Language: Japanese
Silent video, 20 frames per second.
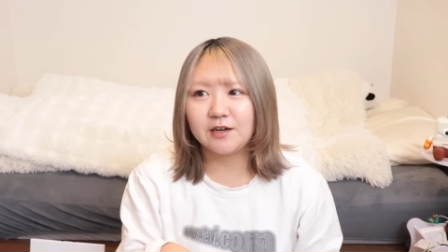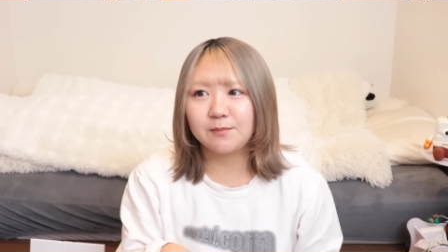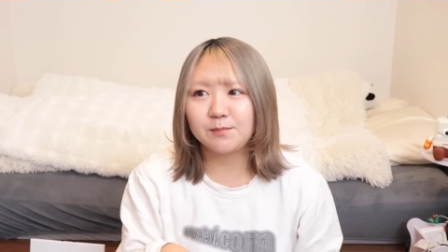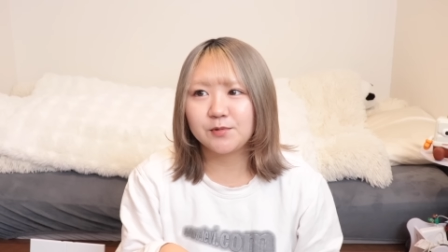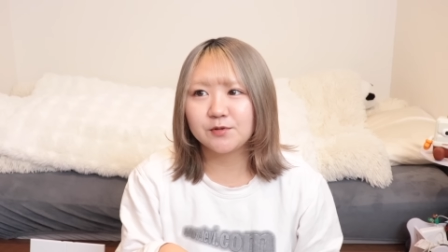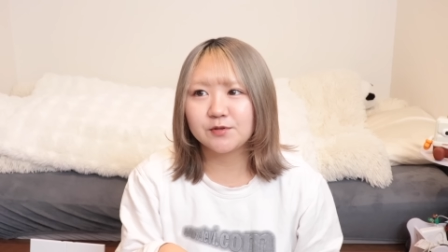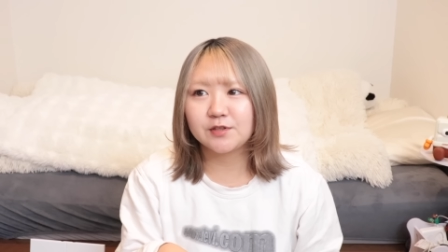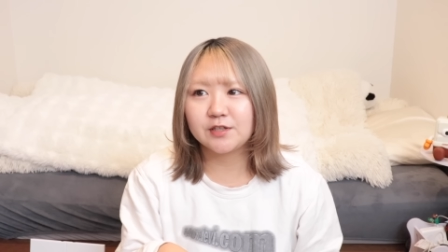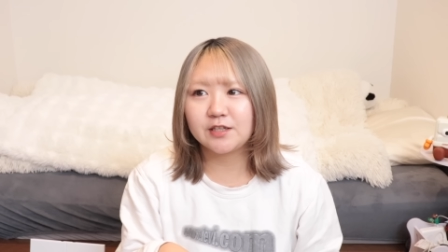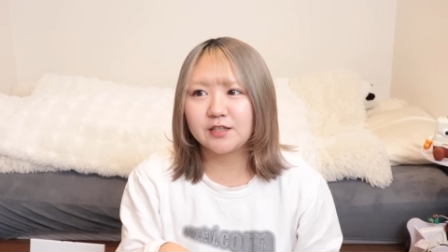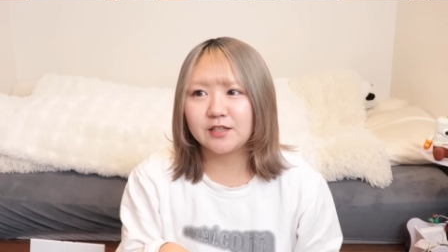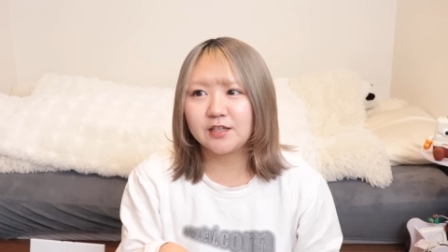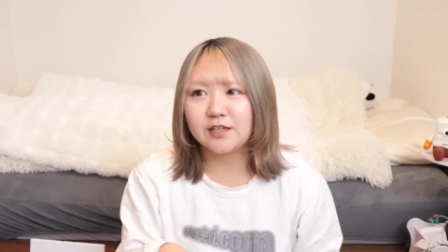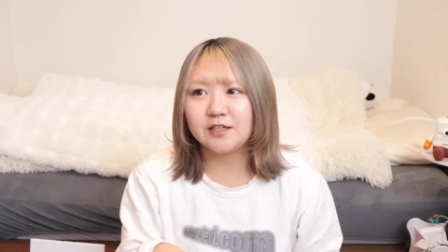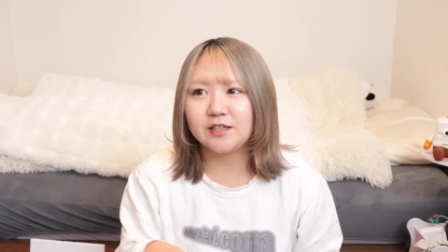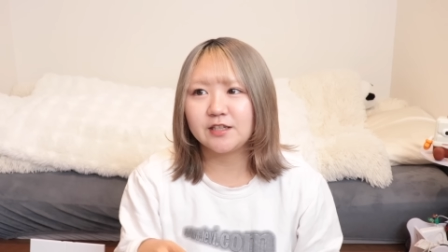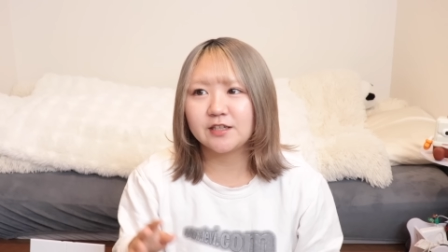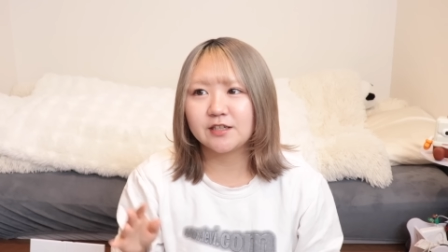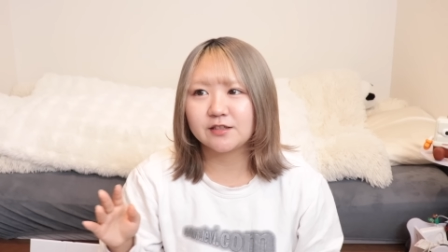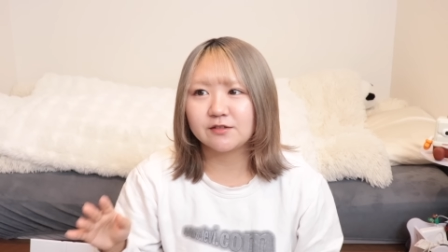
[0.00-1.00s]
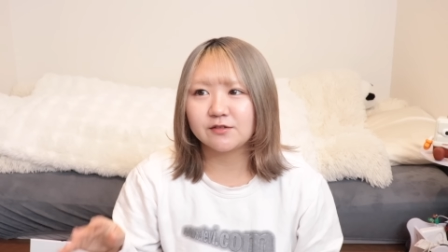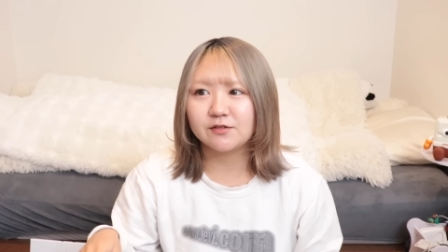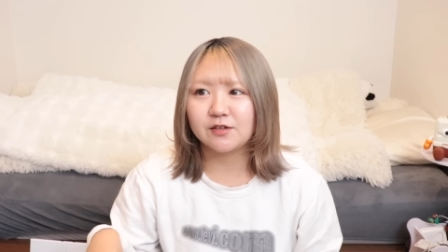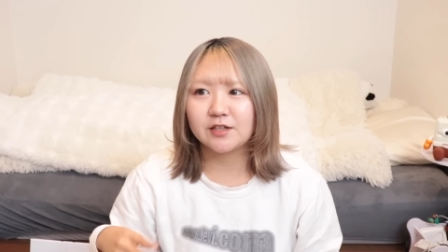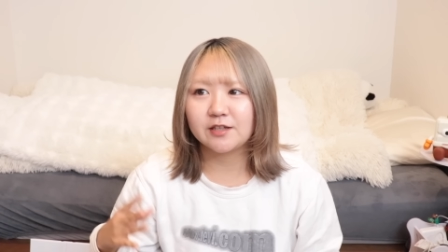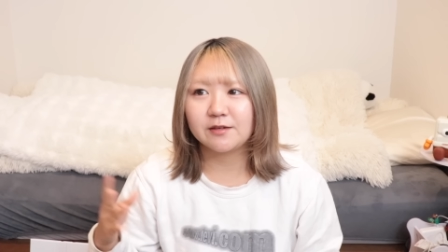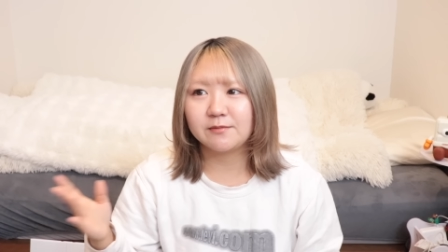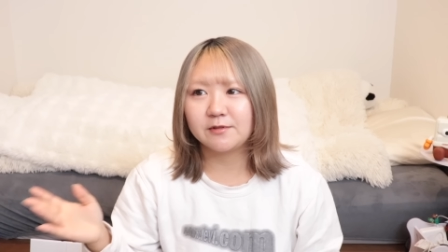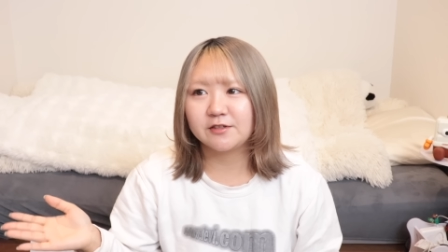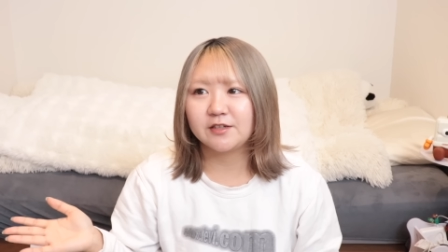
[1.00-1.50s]
発表されて2月の
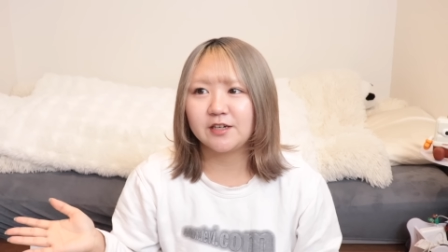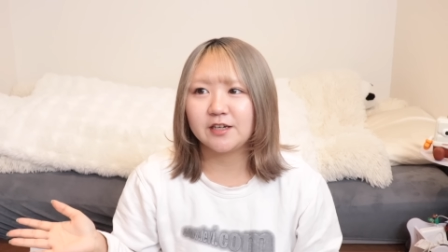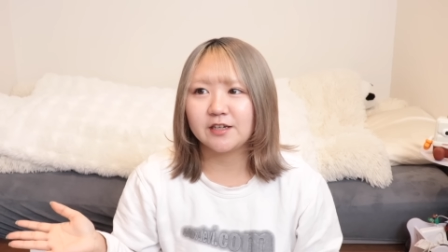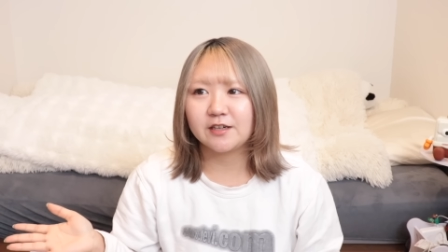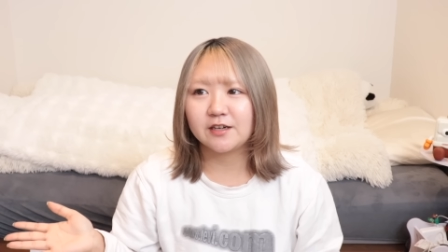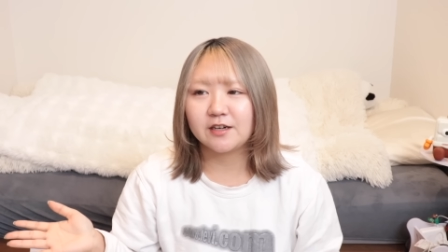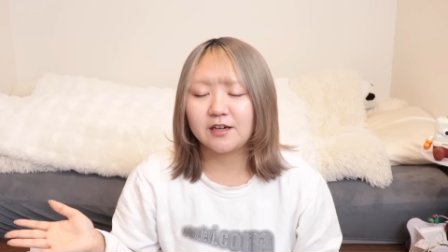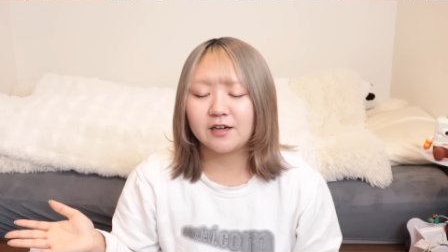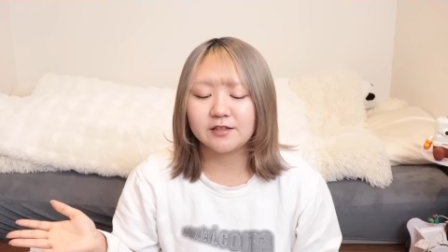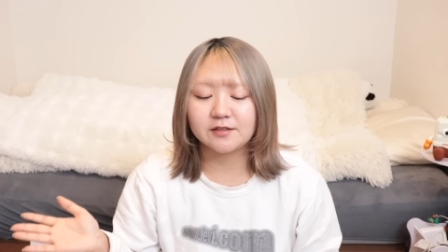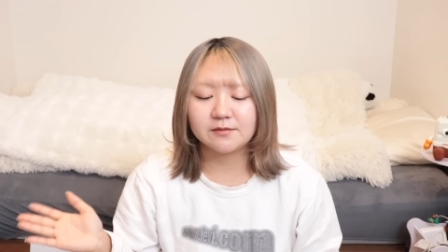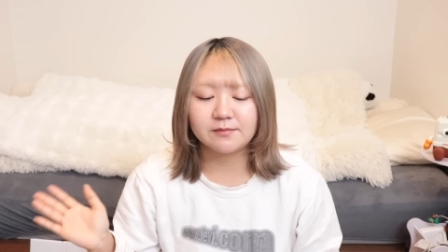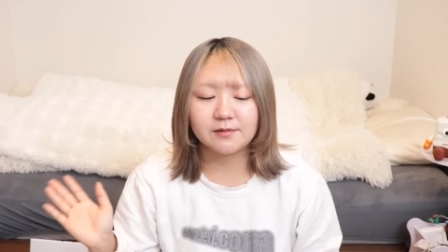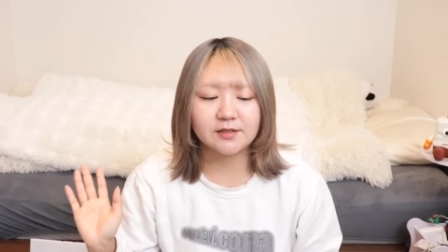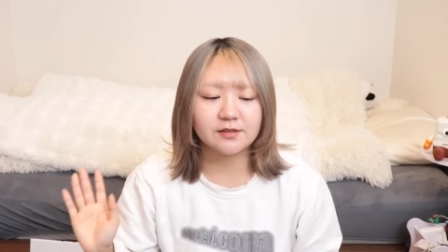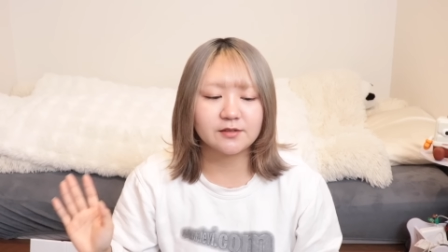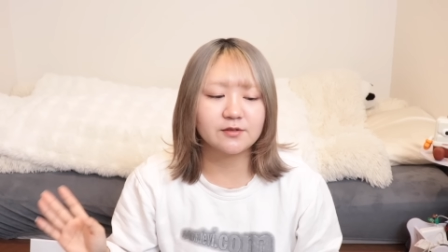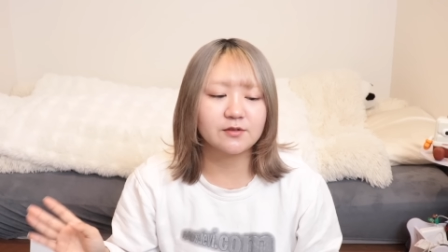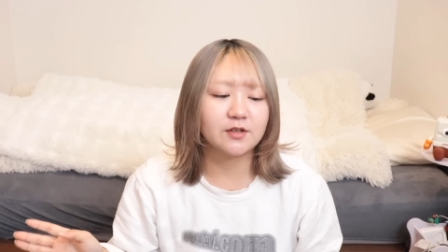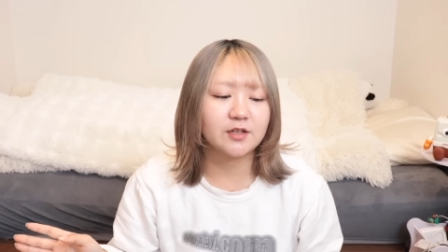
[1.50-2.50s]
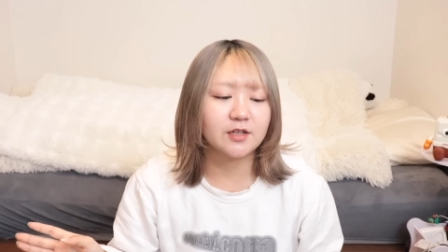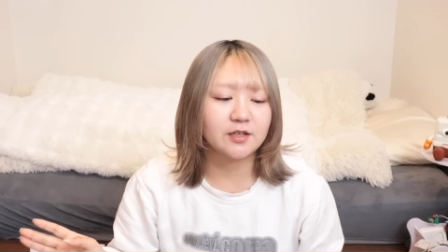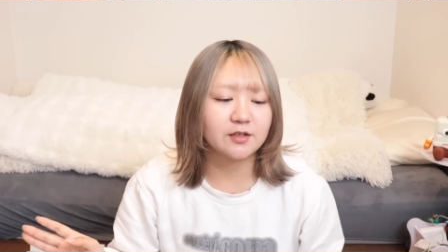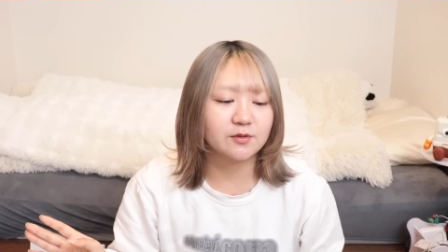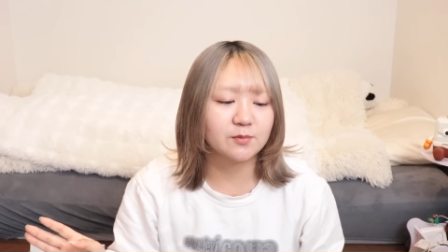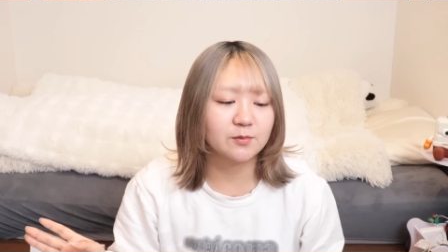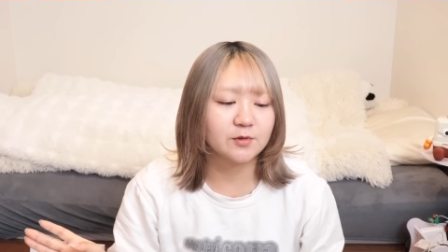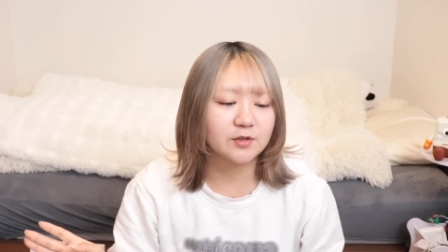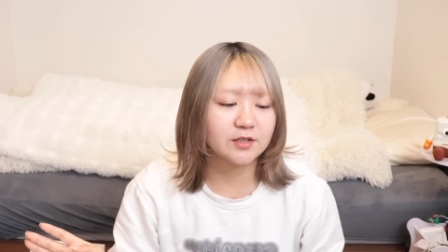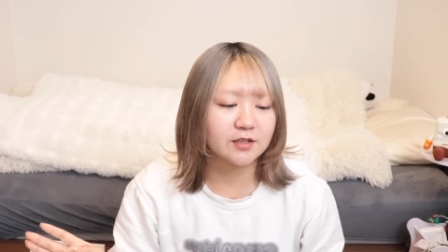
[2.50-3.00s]
頭ぐらいから発売するのかな
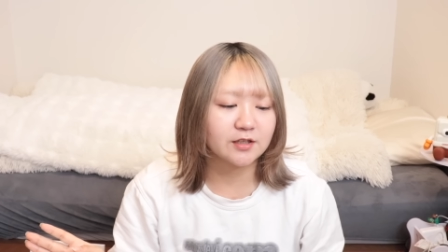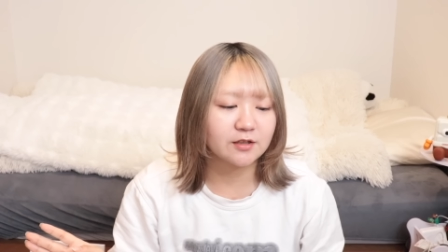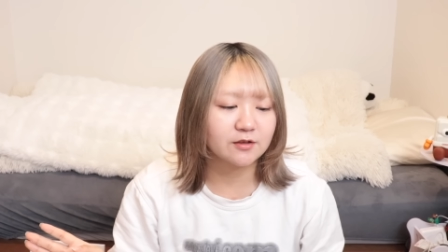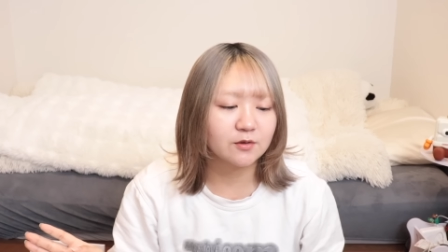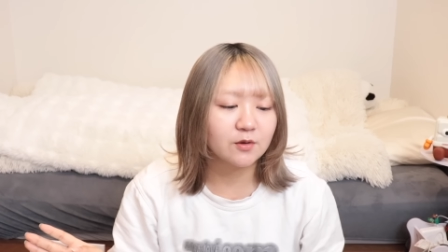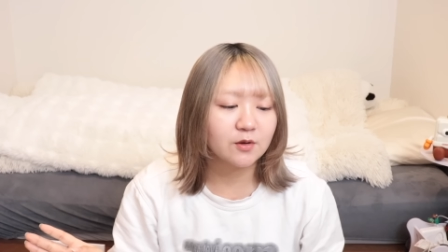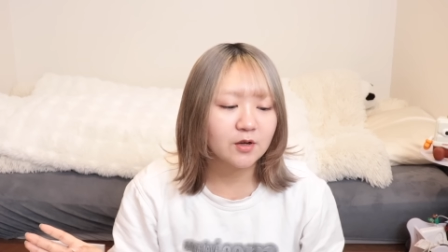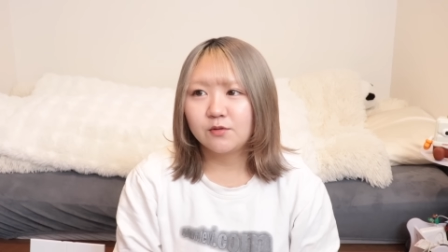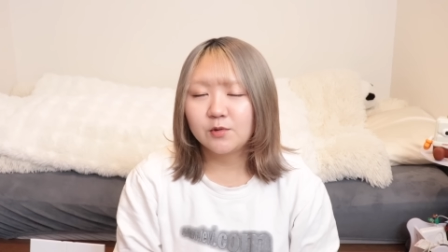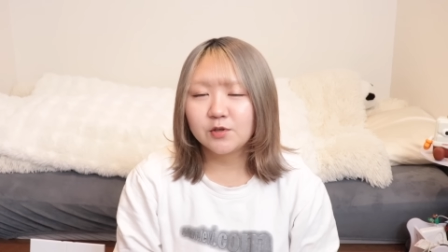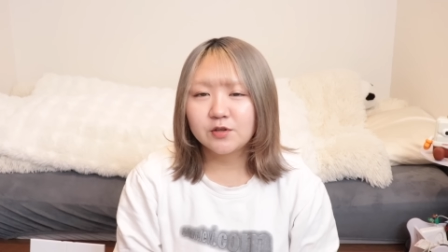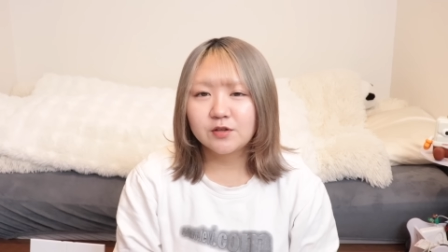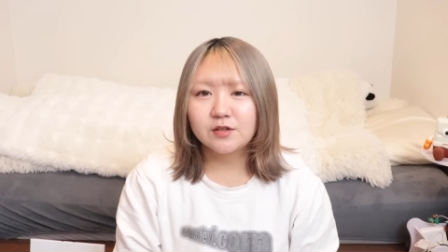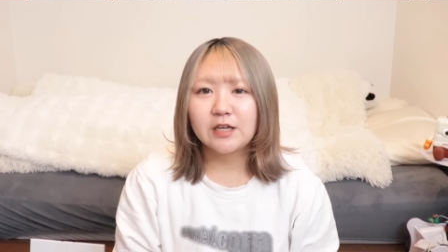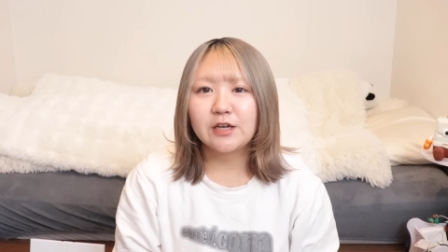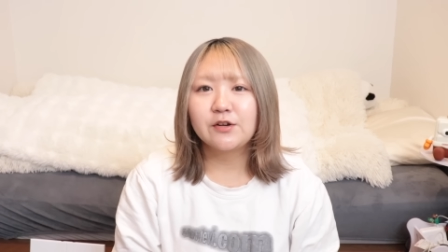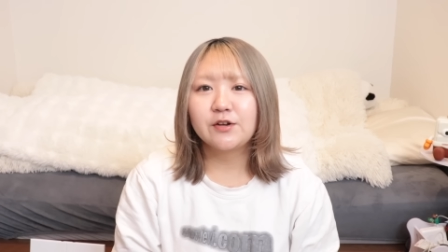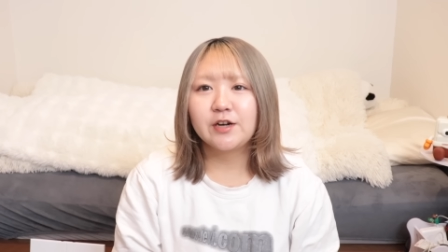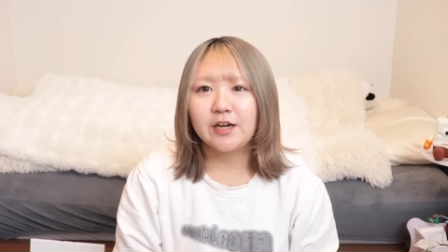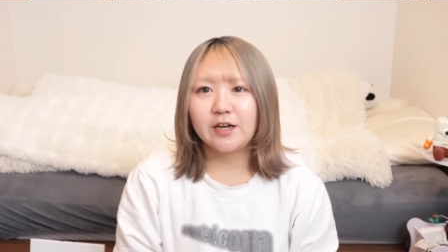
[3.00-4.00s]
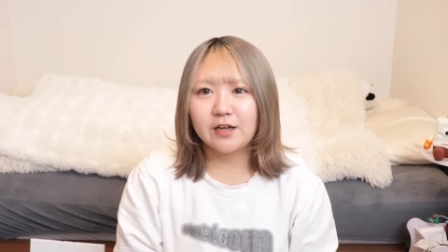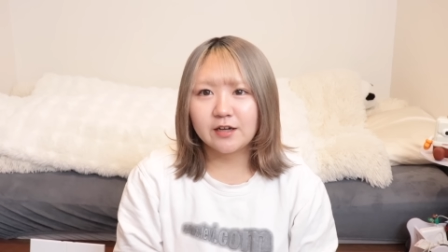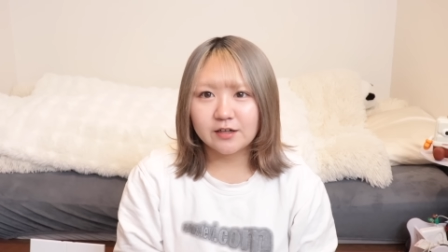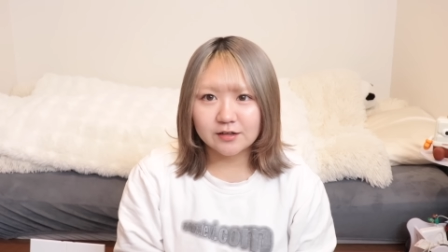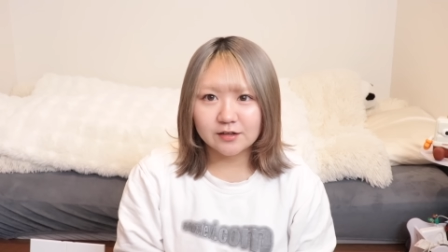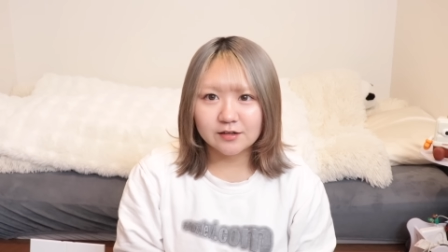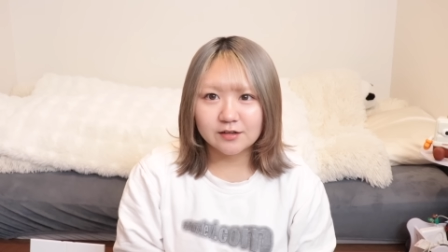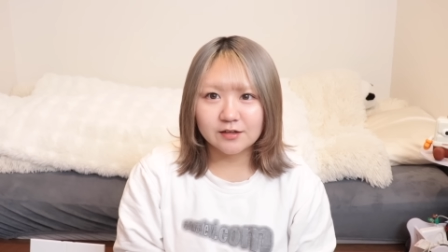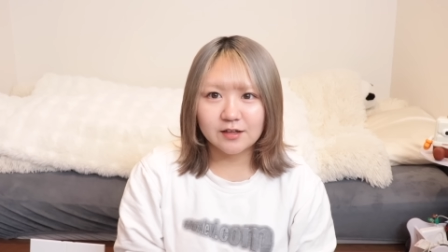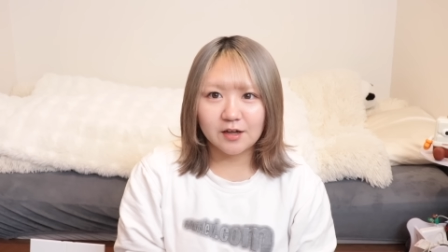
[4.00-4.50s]
と思ってたけど、思ったより早
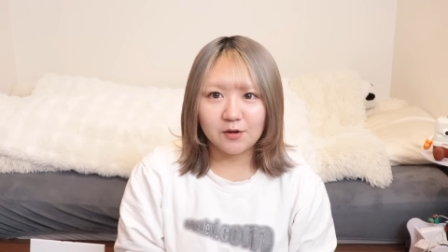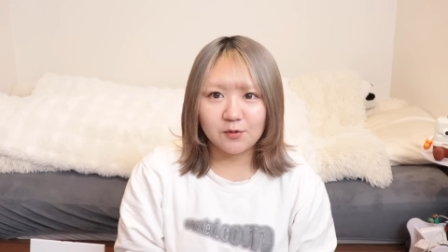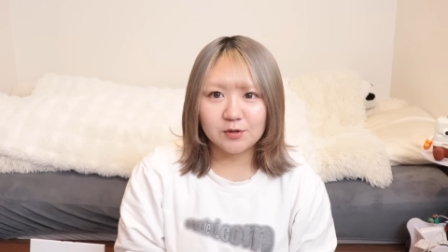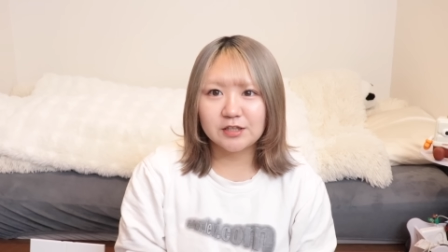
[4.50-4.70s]
かった。